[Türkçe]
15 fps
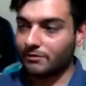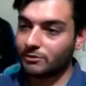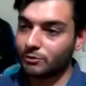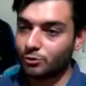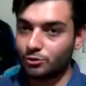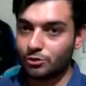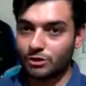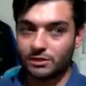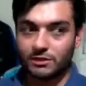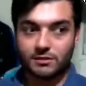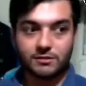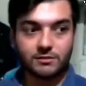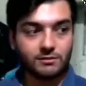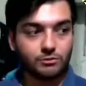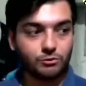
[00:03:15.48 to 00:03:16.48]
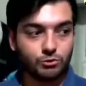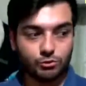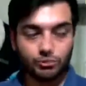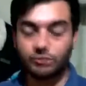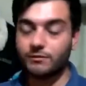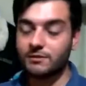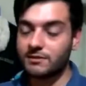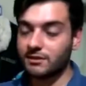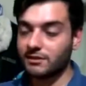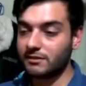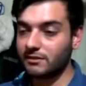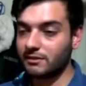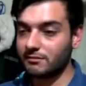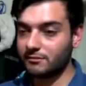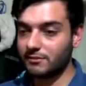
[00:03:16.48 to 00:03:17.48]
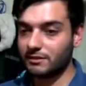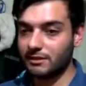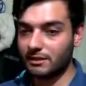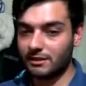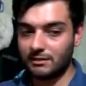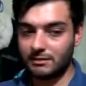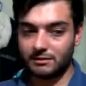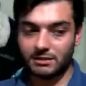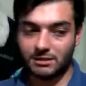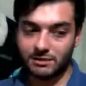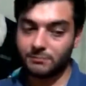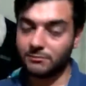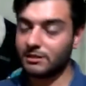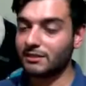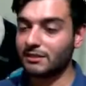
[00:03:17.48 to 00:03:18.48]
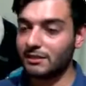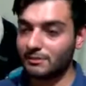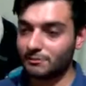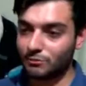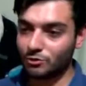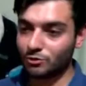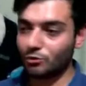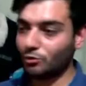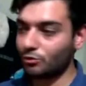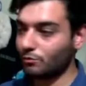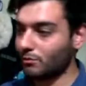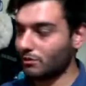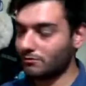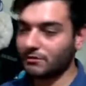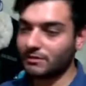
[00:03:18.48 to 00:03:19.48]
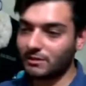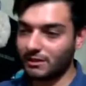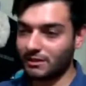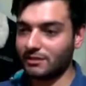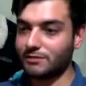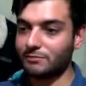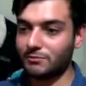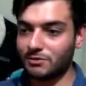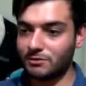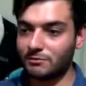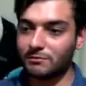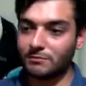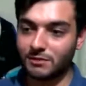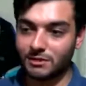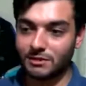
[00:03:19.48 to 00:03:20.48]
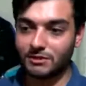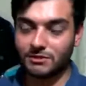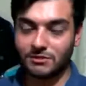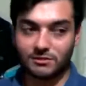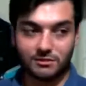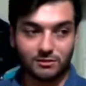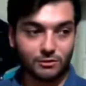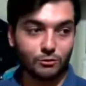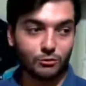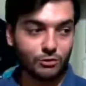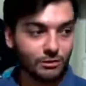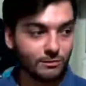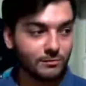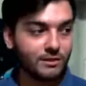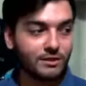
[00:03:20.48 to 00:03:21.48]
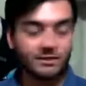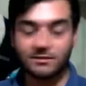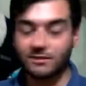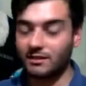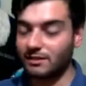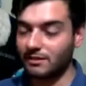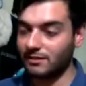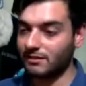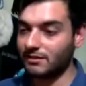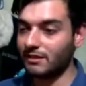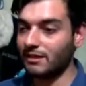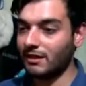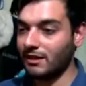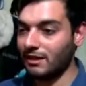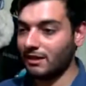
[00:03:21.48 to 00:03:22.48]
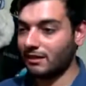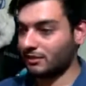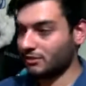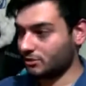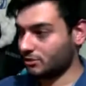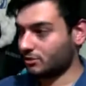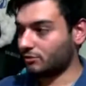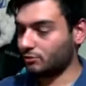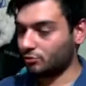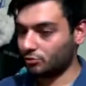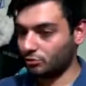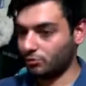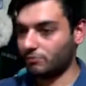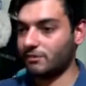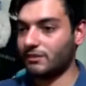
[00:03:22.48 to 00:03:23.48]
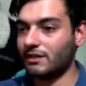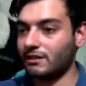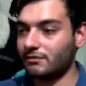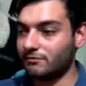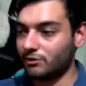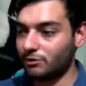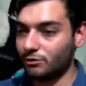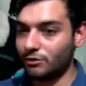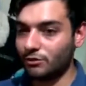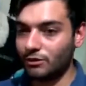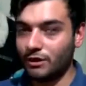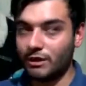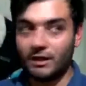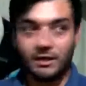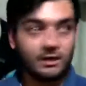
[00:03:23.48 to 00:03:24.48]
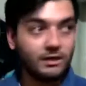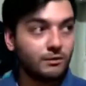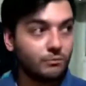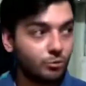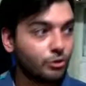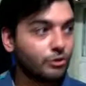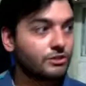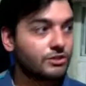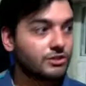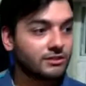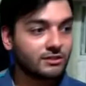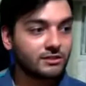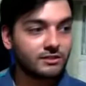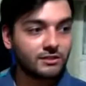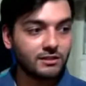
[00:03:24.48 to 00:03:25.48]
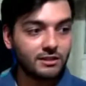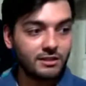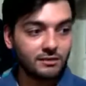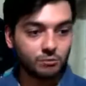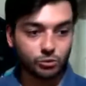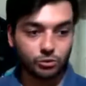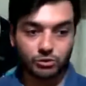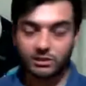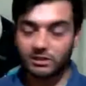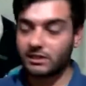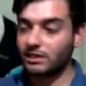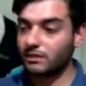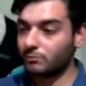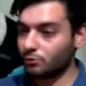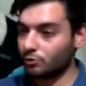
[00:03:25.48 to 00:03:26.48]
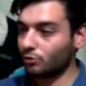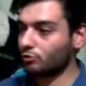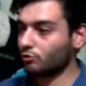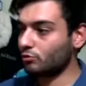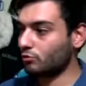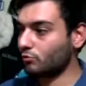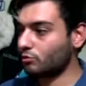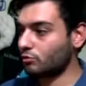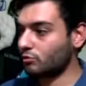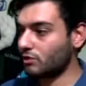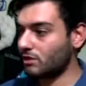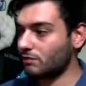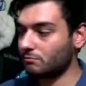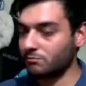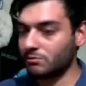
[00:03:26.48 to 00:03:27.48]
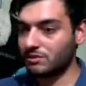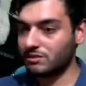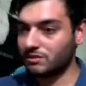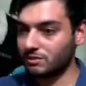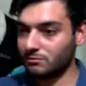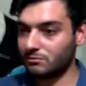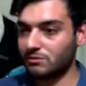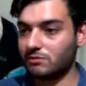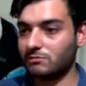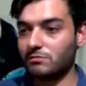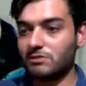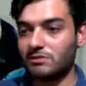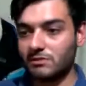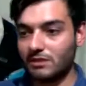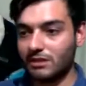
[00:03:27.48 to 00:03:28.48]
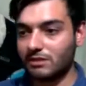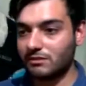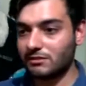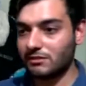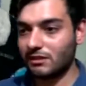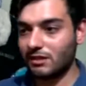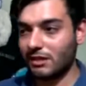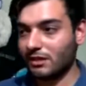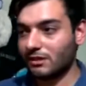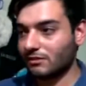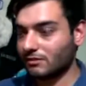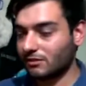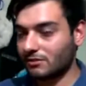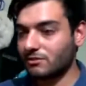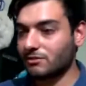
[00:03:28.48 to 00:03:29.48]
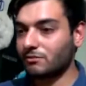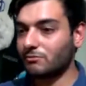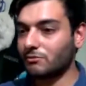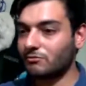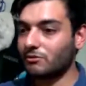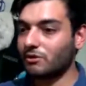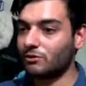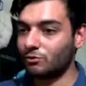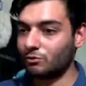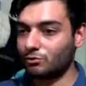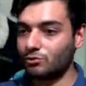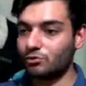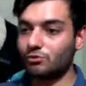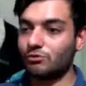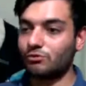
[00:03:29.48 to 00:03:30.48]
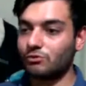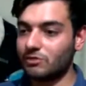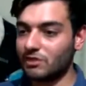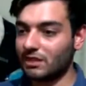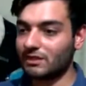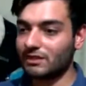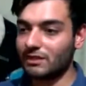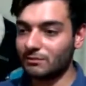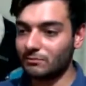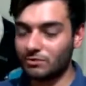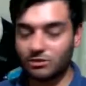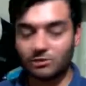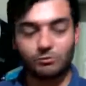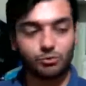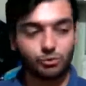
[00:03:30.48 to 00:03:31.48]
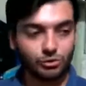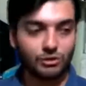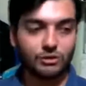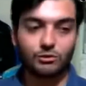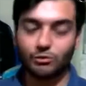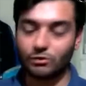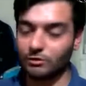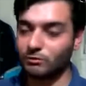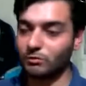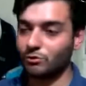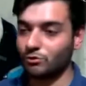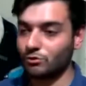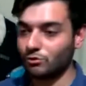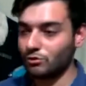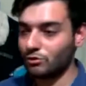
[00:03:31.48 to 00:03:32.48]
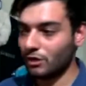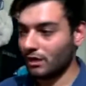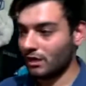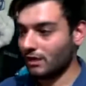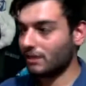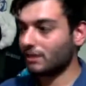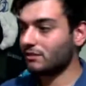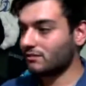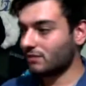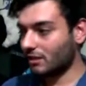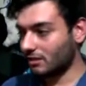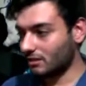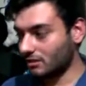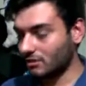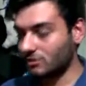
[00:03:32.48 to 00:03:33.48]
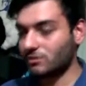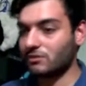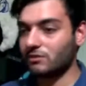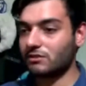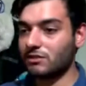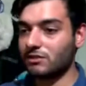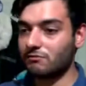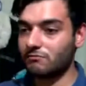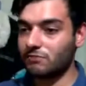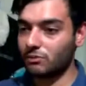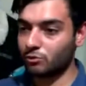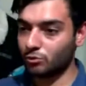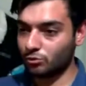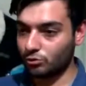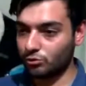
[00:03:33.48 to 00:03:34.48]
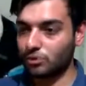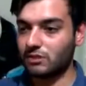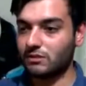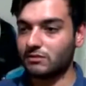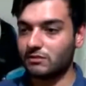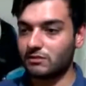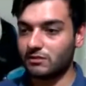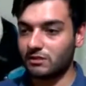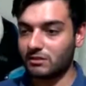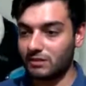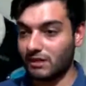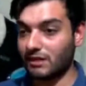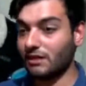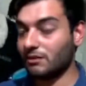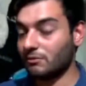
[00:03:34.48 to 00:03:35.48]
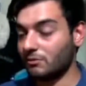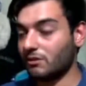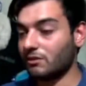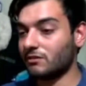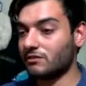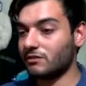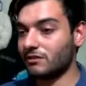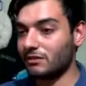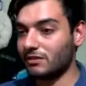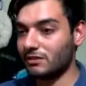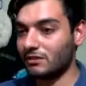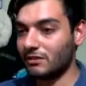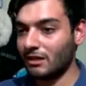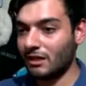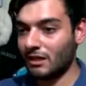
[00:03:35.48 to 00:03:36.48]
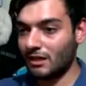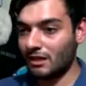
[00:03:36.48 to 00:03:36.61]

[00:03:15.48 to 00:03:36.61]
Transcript: E, Ata Hoca Kültür ve Sanat Evi e, kimliklerimizi korumak ve tarihimizi bilmek açısından önemli eserlere ışık tutuyor ve yer veriyor. E, bu açıdan e, bunları gelip gördüğümüzde biz kimiz, biz neyiz, nasıl bir varoluş sergilemişiz bunları görebiliyoruz. Yani tarih açısından ve kültür açısından değerli bir hazinenin